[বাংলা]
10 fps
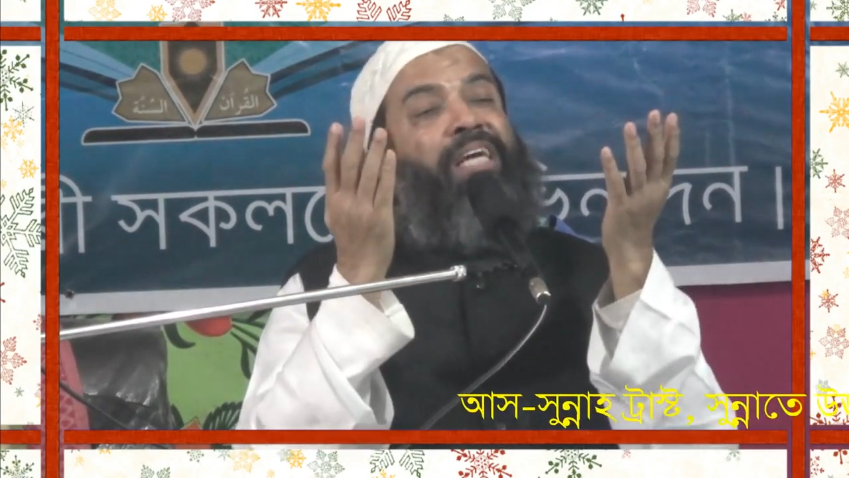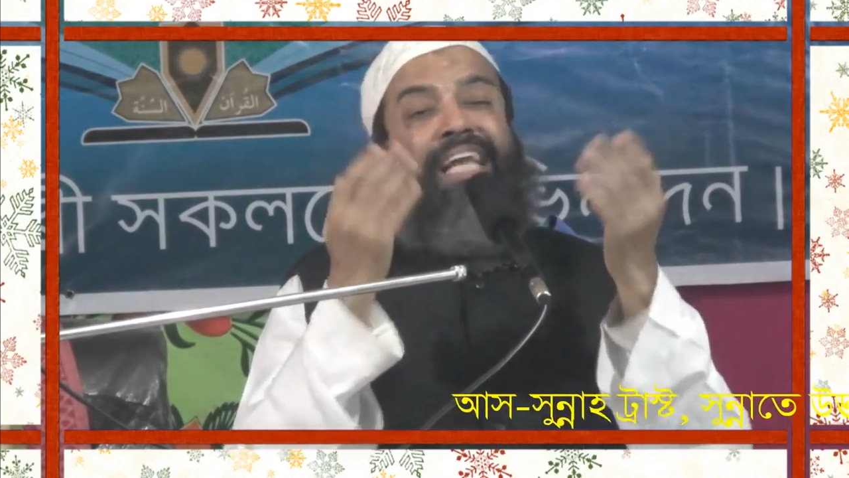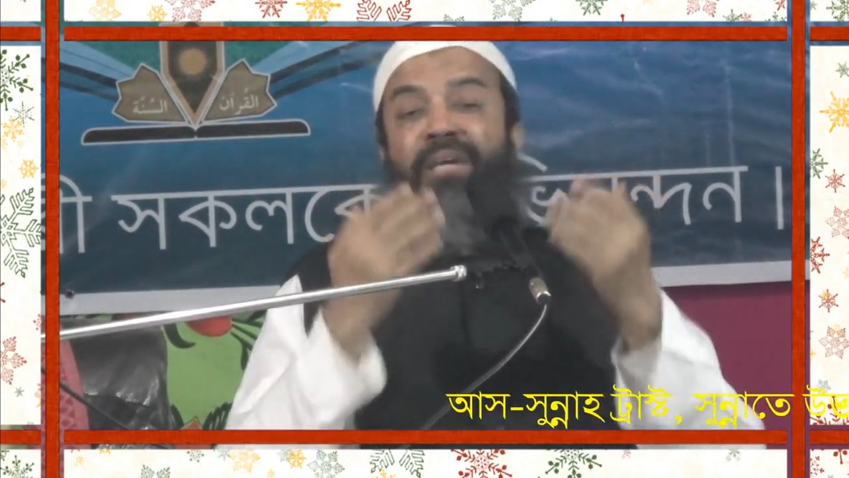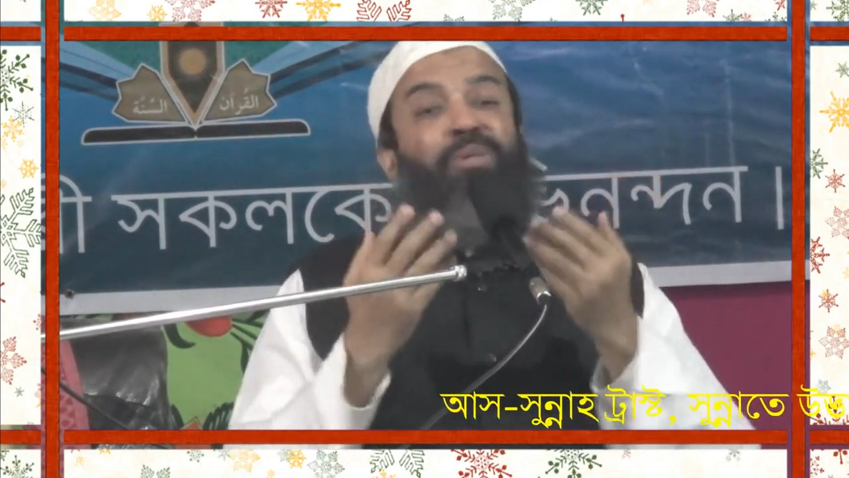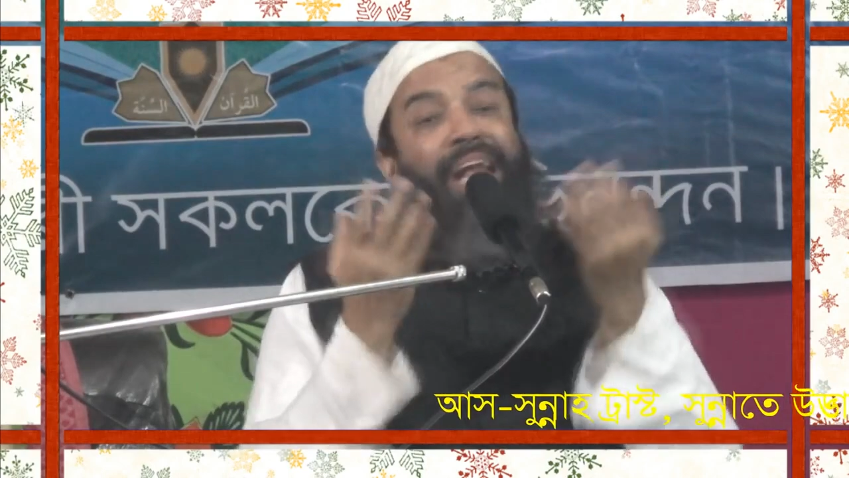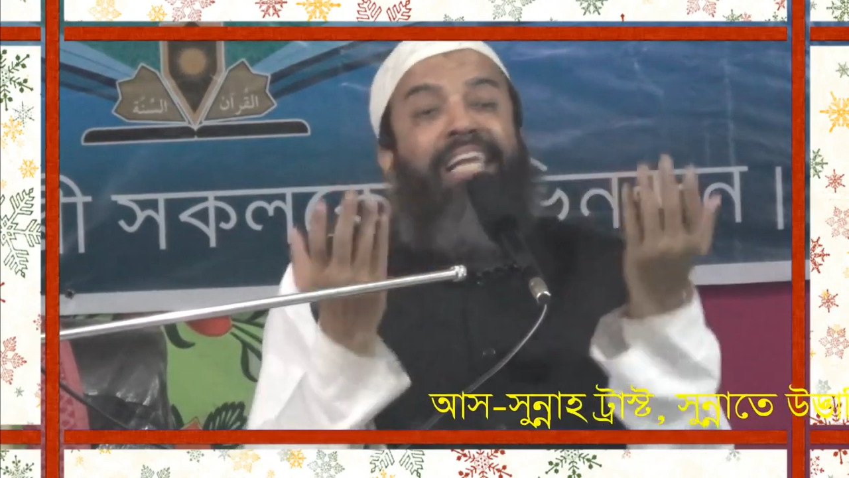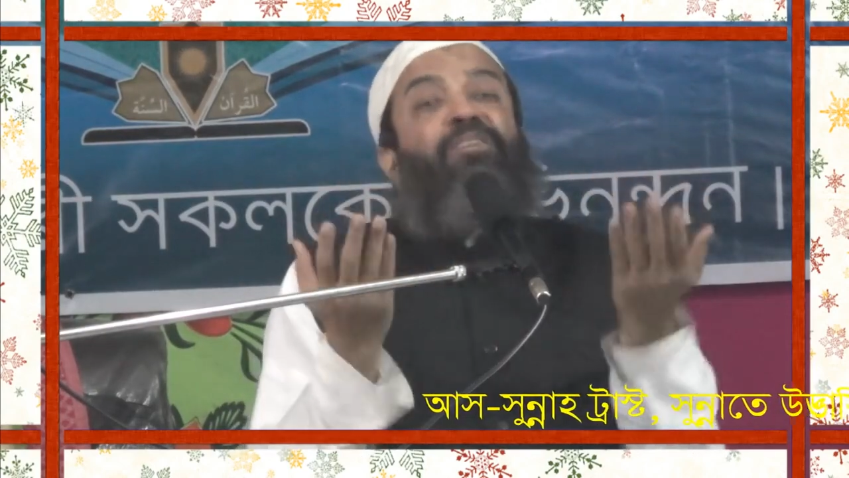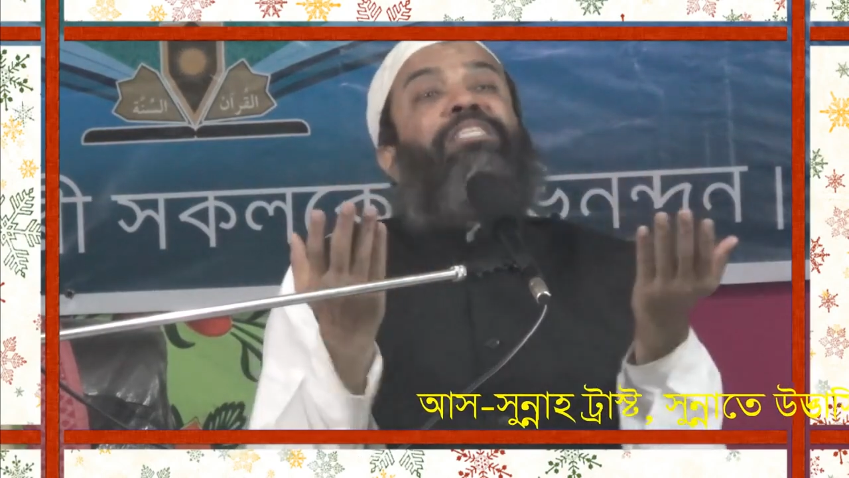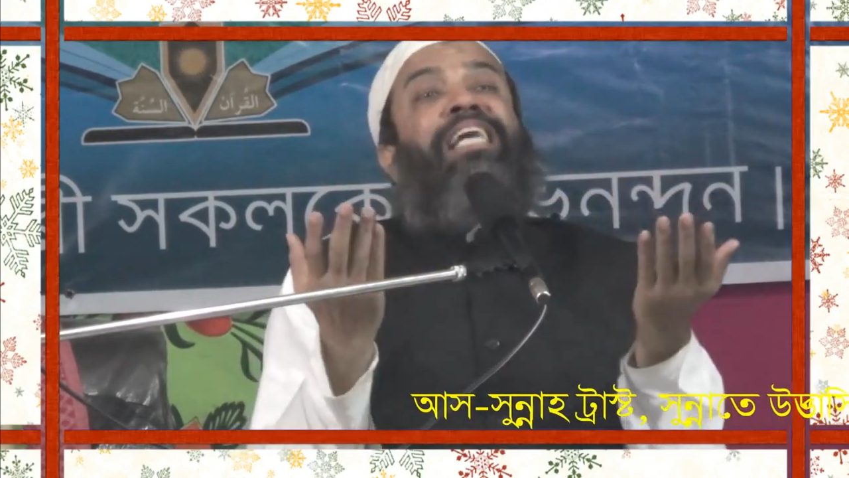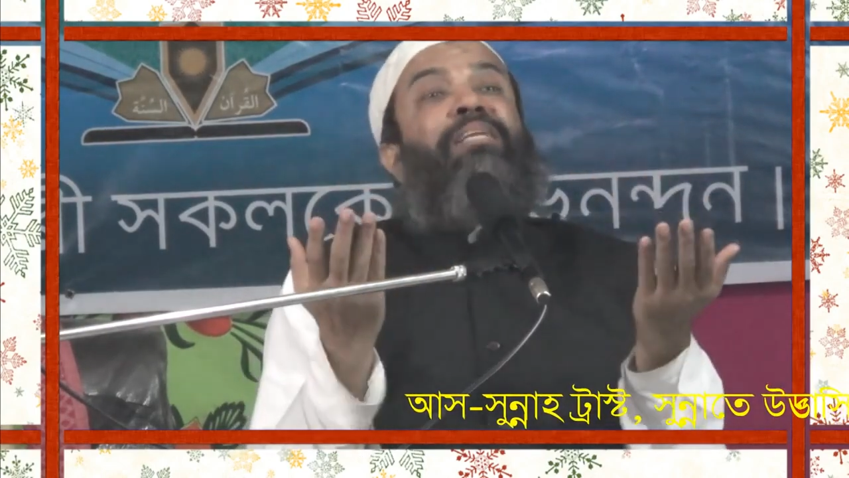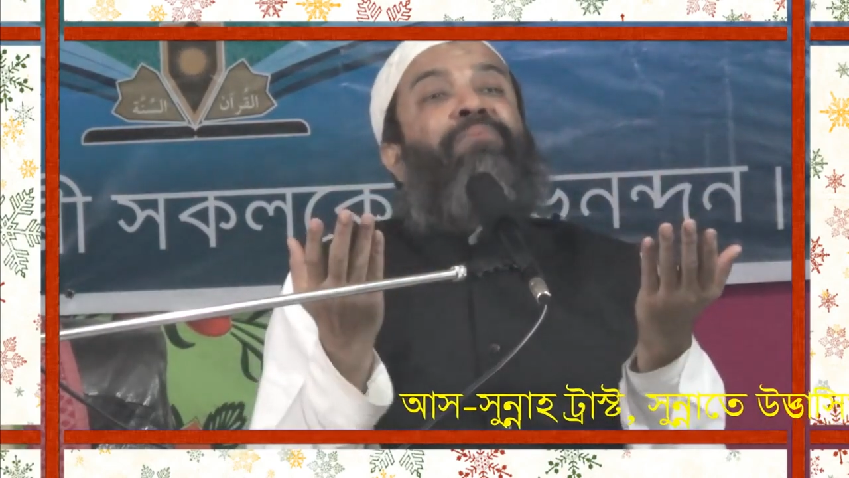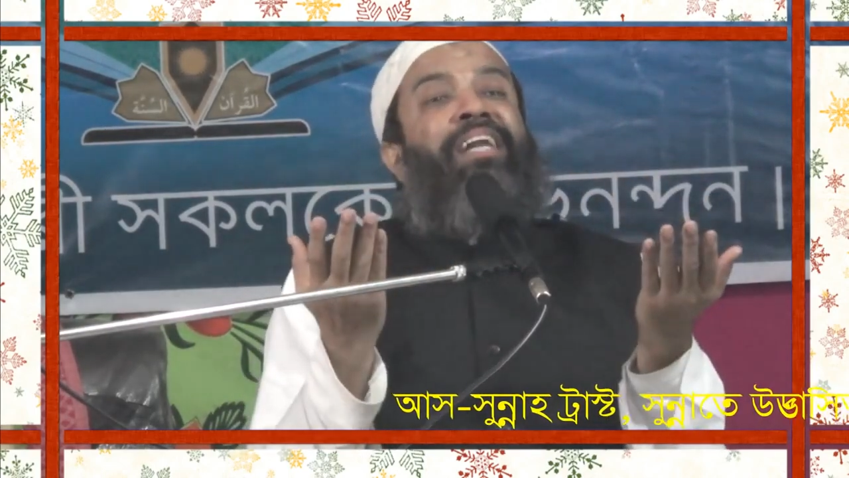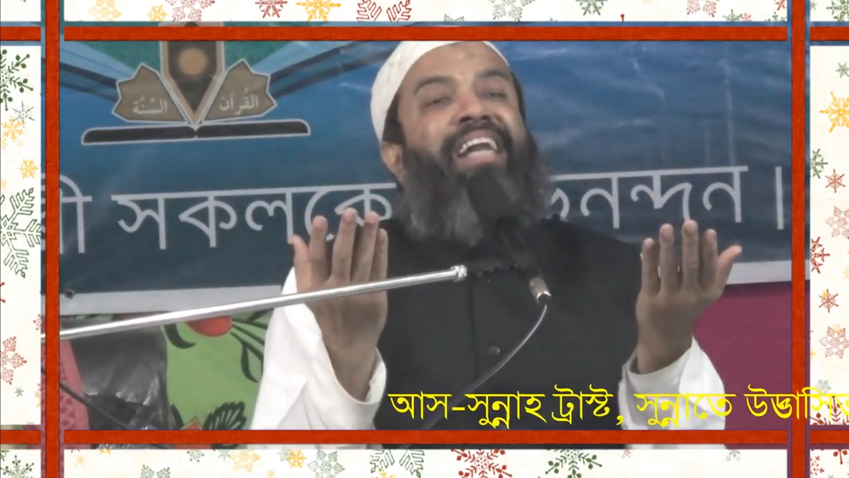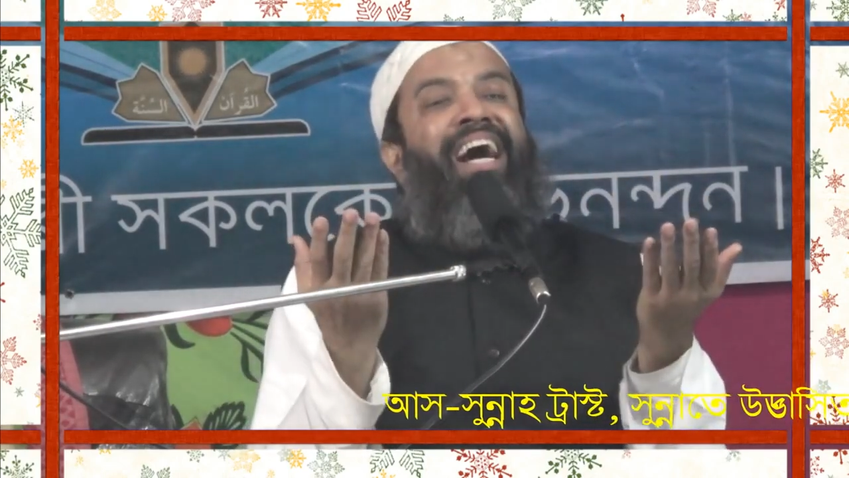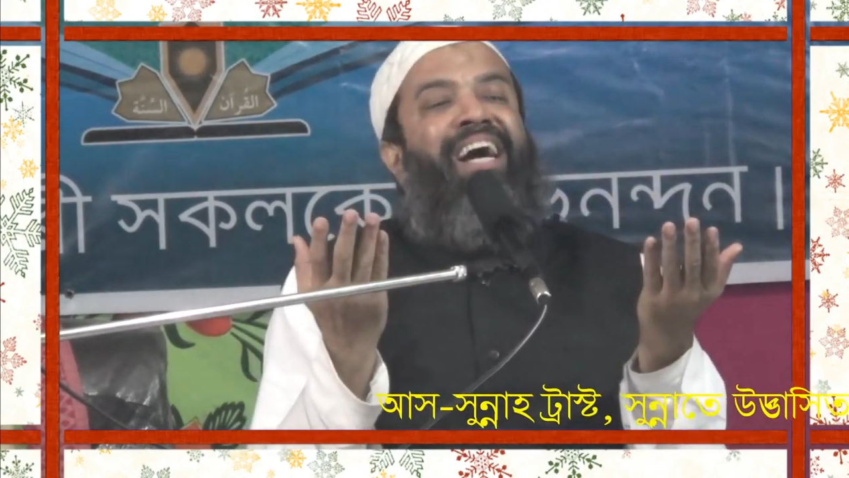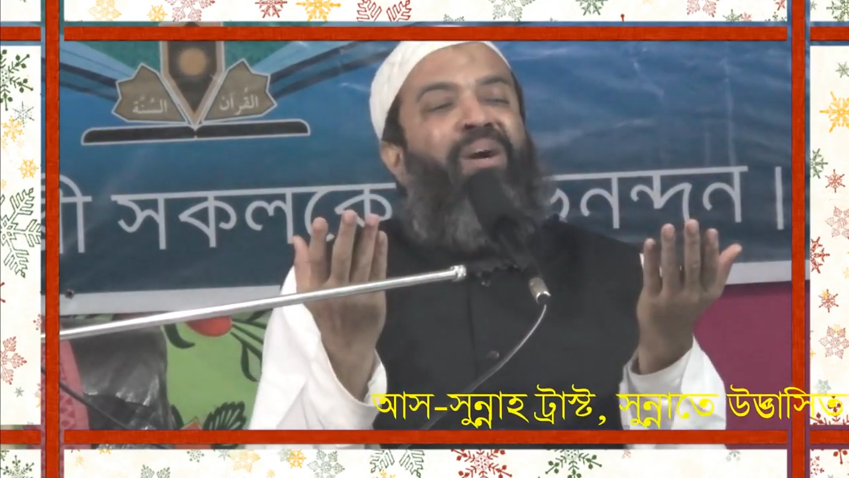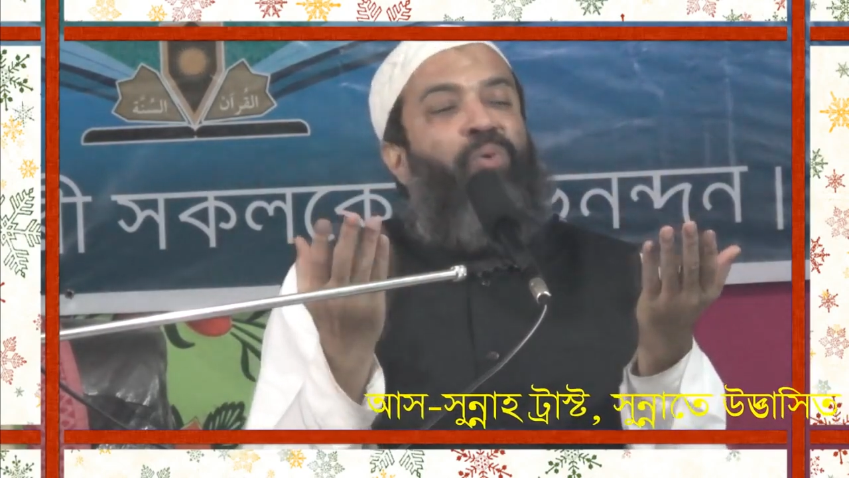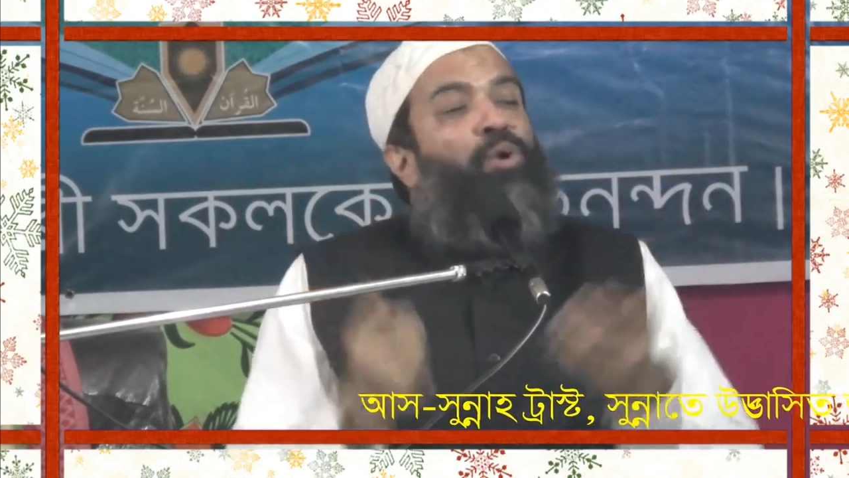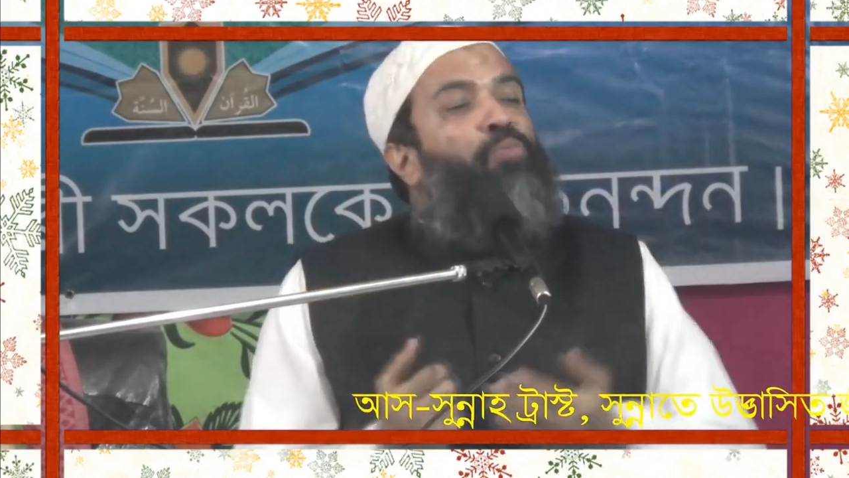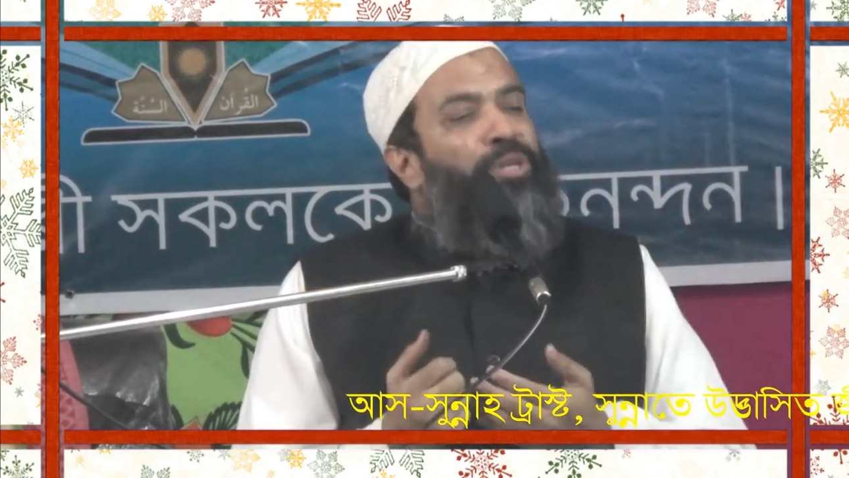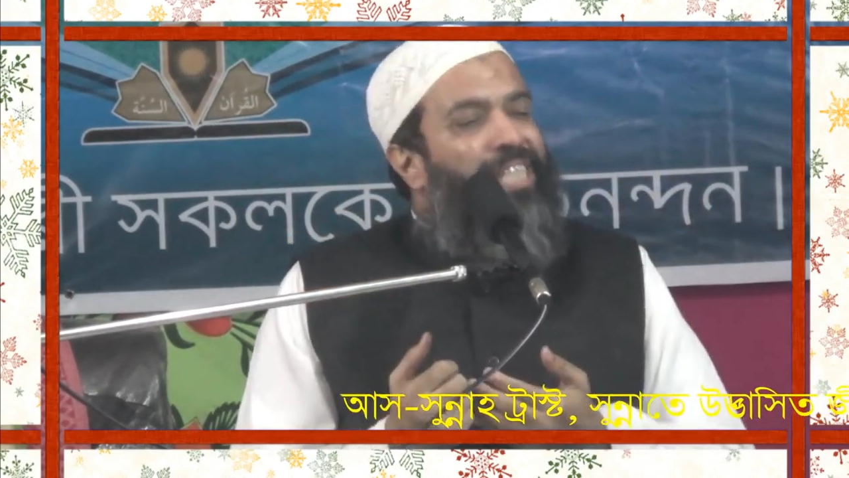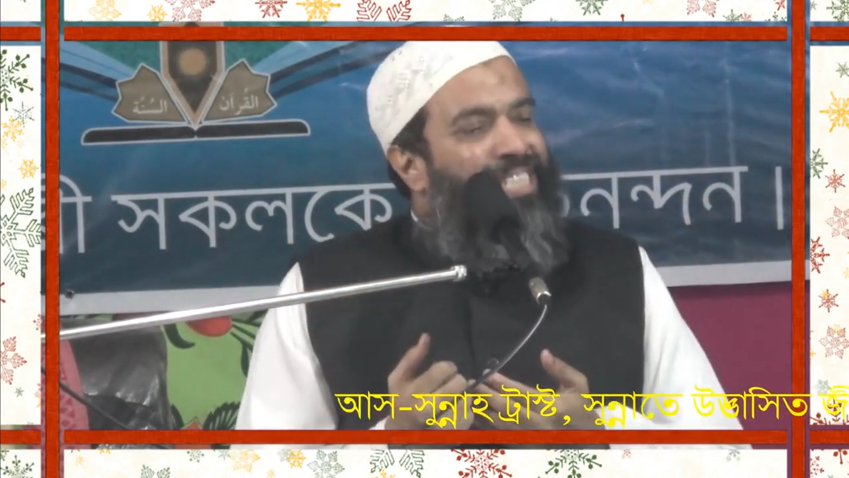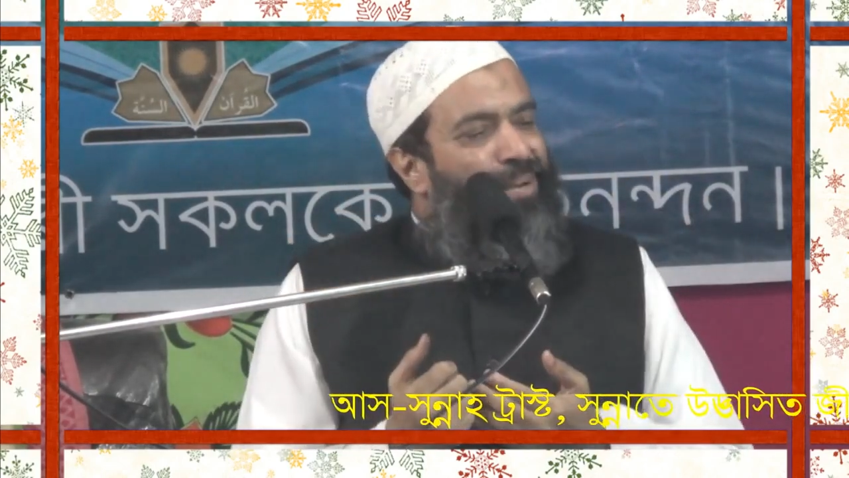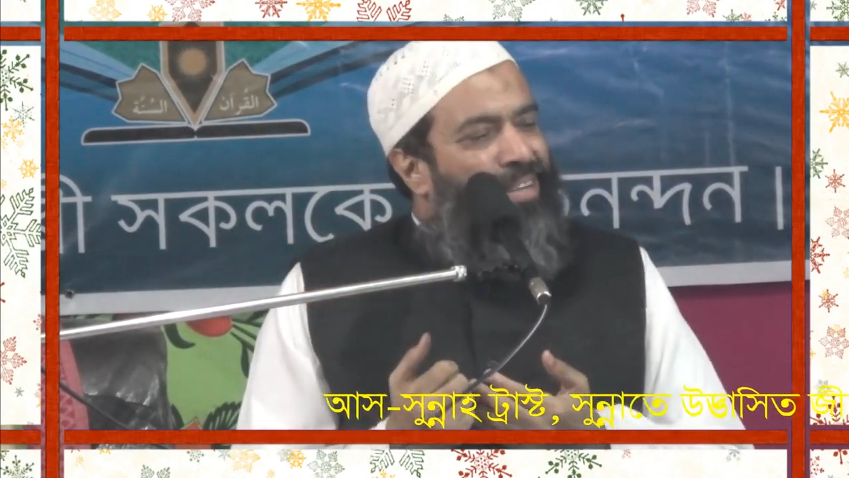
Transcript: কাটায় কিন্তু আল্লাহ কাছে চাইতে পারে না কোন লোক নিয়ে